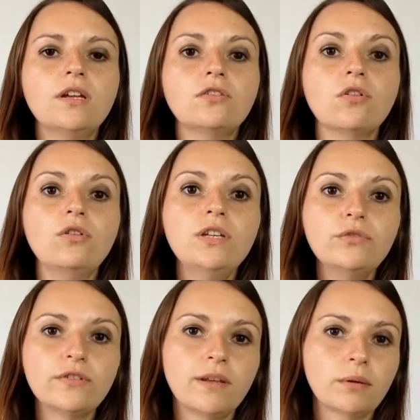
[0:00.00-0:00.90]
Dans le livre
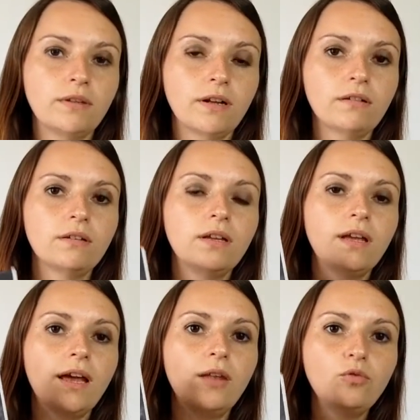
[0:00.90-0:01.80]
de Sabrina,
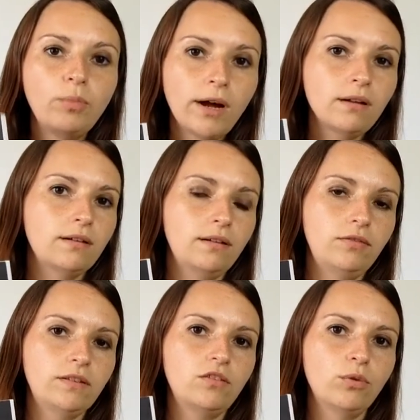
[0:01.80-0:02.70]
elle nous parle
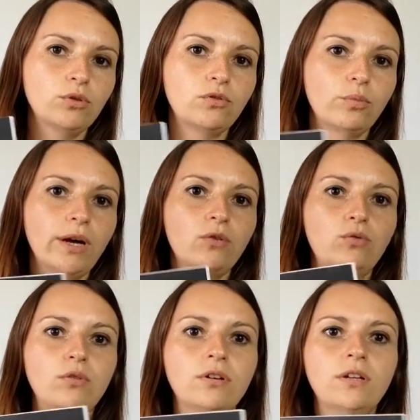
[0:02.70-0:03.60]
effectivement de son
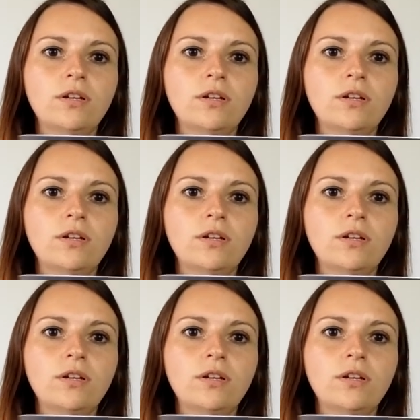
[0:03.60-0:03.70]
parcours,